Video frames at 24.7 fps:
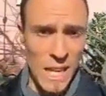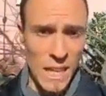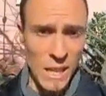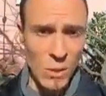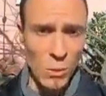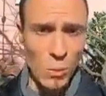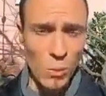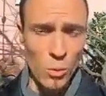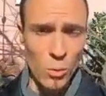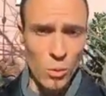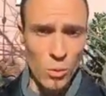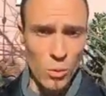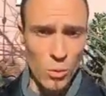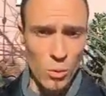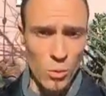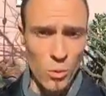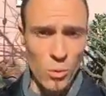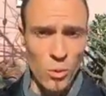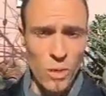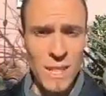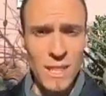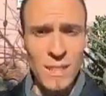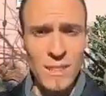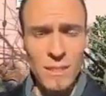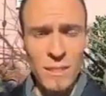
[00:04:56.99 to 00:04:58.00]
Et donc, je
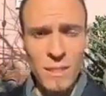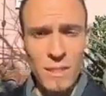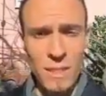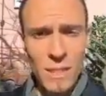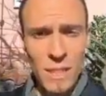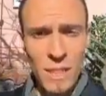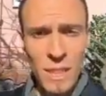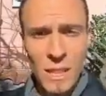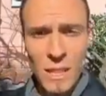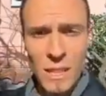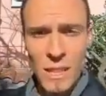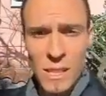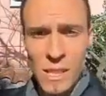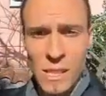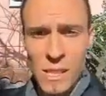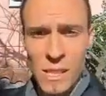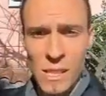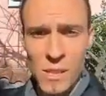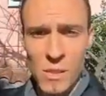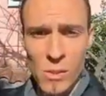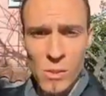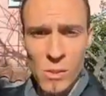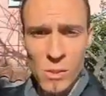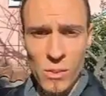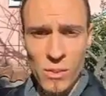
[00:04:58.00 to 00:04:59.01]
veux dire, c'est très, très,